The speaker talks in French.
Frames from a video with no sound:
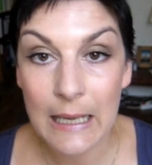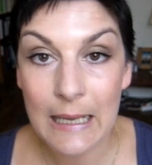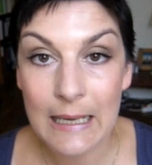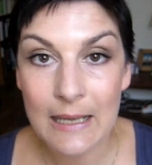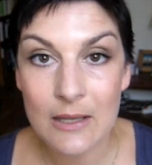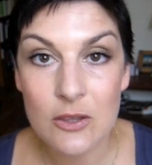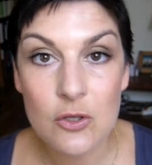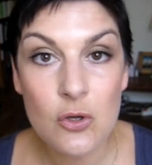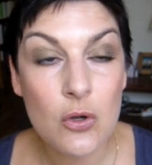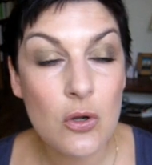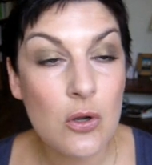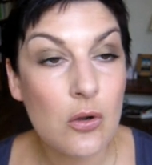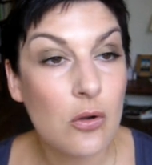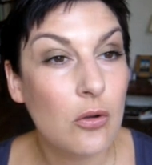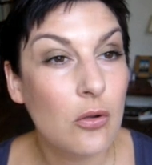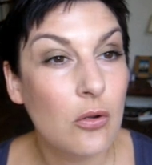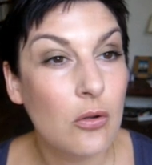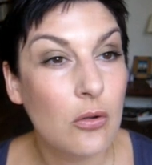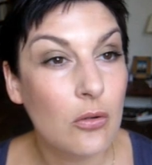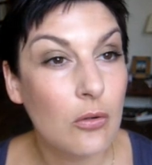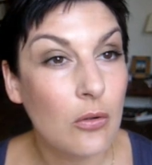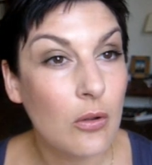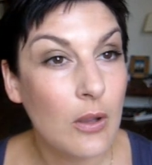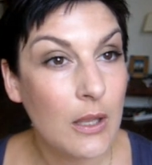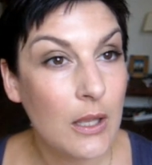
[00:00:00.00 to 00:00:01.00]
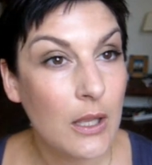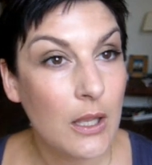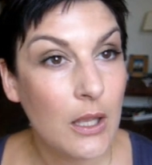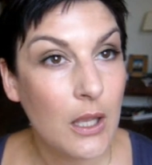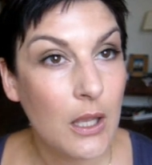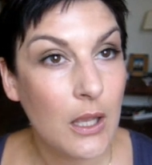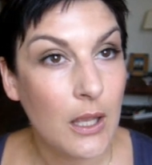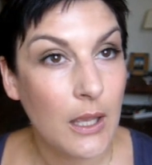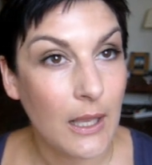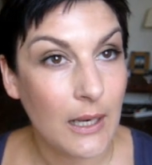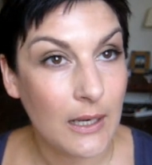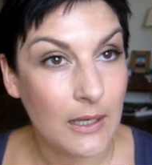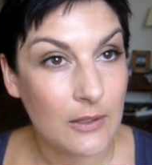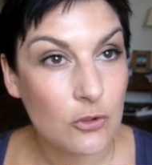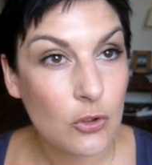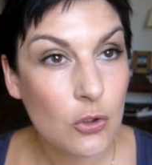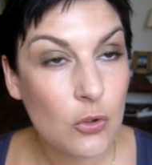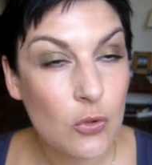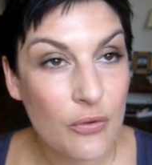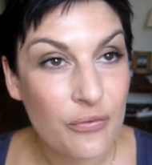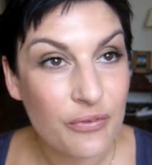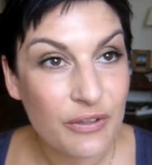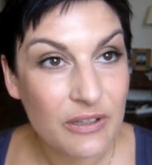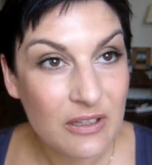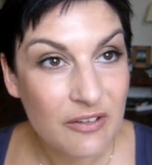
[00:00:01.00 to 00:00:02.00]
Elle adore, elle adore
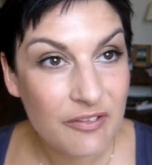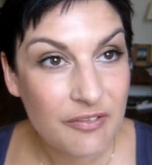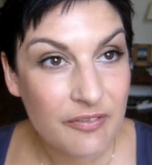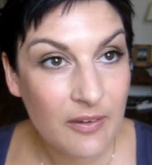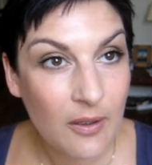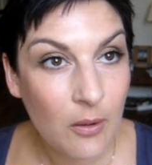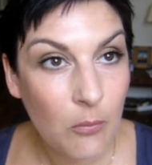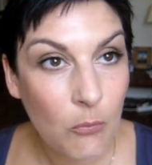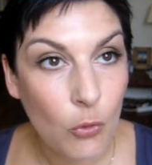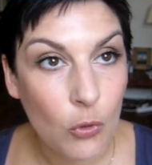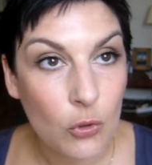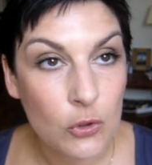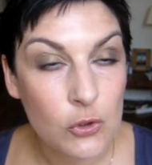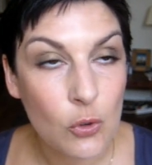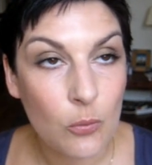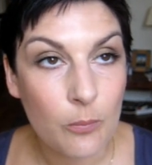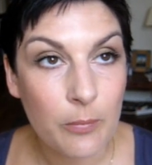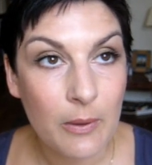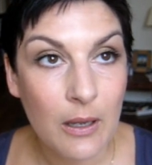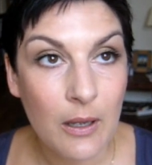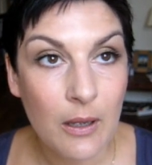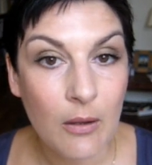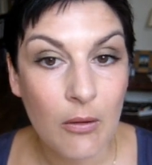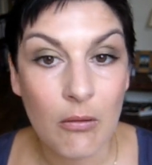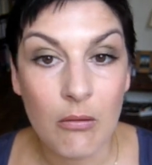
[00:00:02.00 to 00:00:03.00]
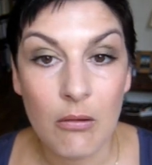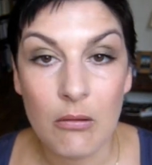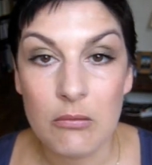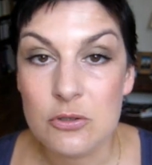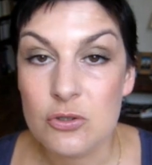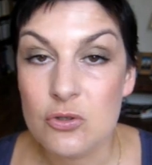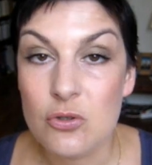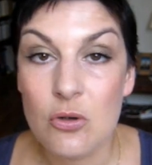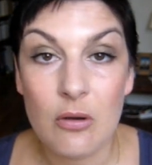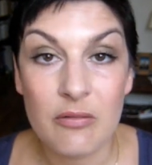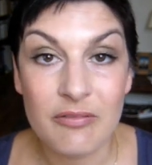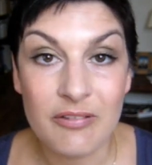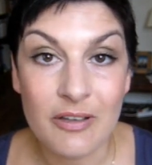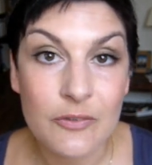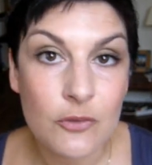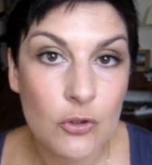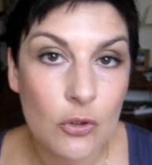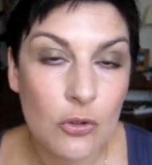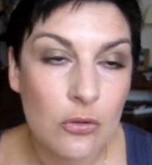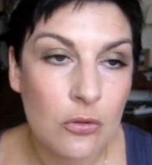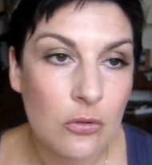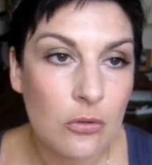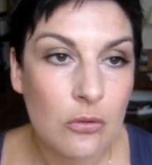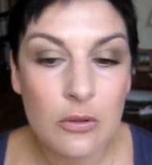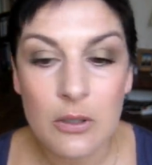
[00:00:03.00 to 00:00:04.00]
coiffer des femmes qui n'ont pas genre 20
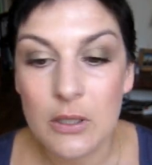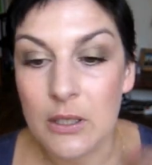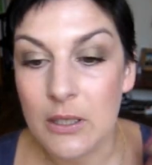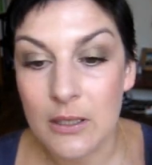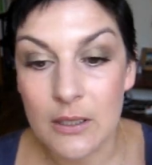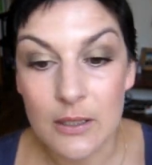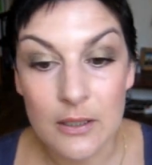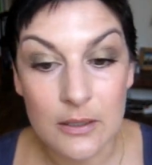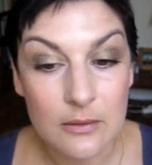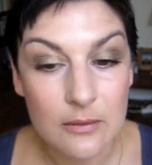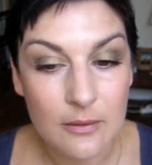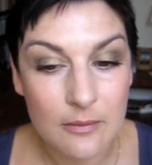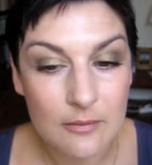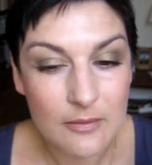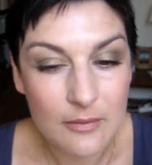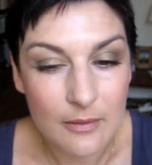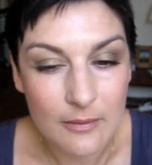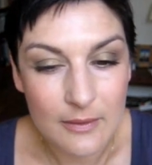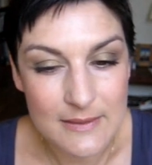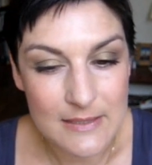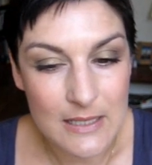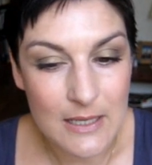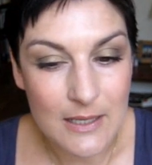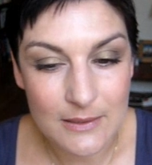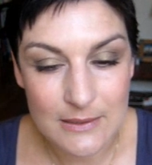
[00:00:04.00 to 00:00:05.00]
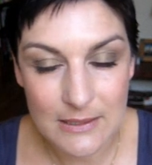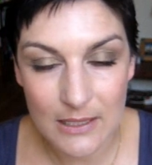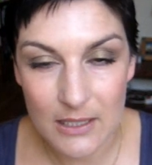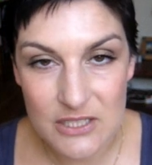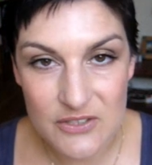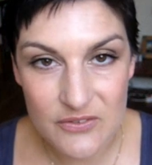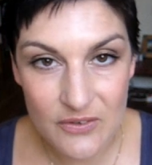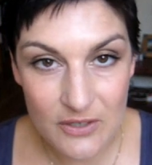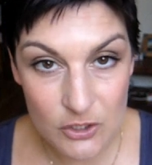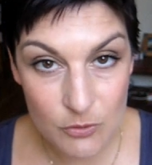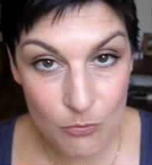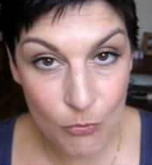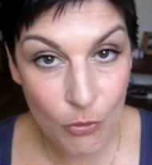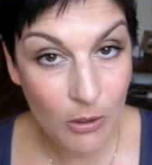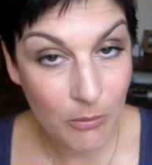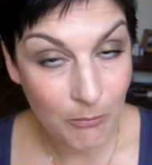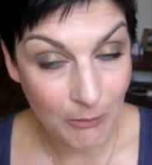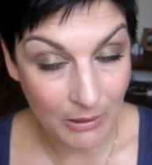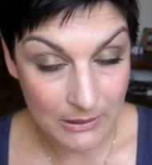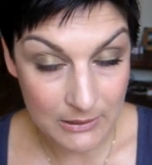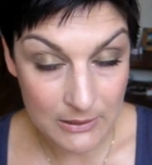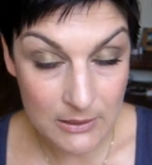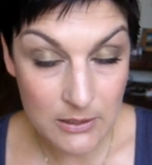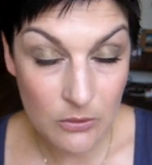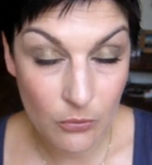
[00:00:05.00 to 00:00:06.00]
ans et ça l'intéresse vachement. Elle
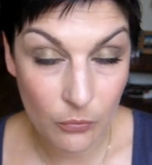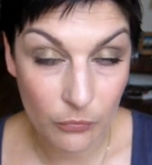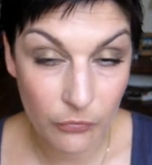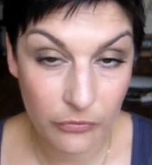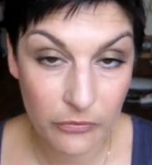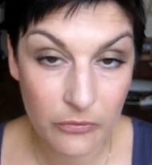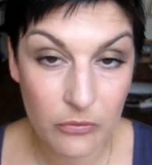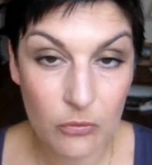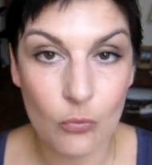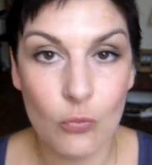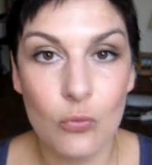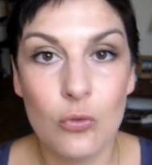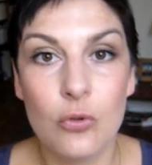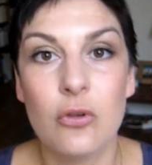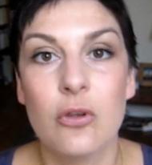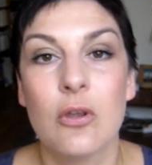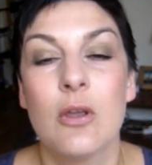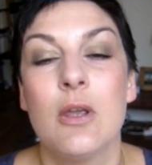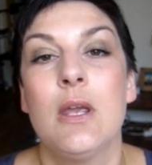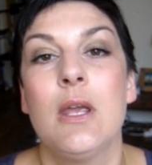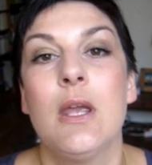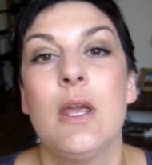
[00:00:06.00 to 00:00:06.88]
maquille aussi donc.